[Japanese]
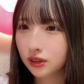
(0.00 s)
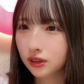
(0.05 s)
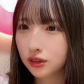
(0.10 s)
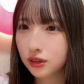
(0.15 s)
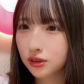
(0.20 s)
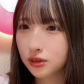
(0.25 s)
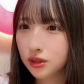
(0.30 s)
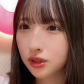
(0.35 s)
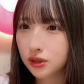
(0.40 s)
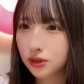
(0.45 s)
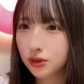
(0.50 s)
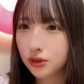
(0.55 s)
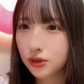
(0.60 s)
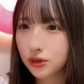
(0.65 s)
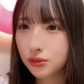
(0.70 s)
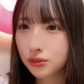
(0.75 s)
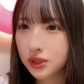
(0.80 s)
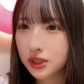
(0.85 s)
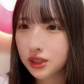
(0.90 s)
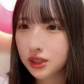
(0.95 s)
そうよ
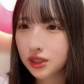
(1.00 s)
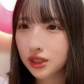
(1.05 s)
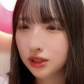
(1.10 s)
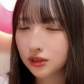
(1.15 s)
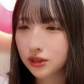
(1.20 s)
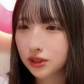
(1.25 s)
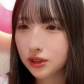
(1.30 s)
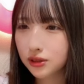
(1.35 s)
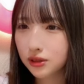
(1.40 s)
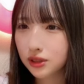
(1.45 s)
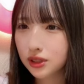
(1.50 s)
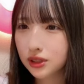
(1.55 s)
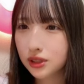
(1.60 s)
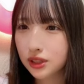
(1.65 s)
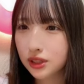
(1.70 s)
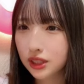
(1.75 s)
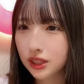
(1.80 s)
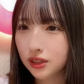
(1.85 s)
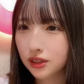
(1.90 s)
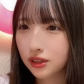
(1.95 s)
そ見してる人たち
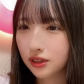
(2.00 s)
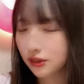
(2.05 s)
に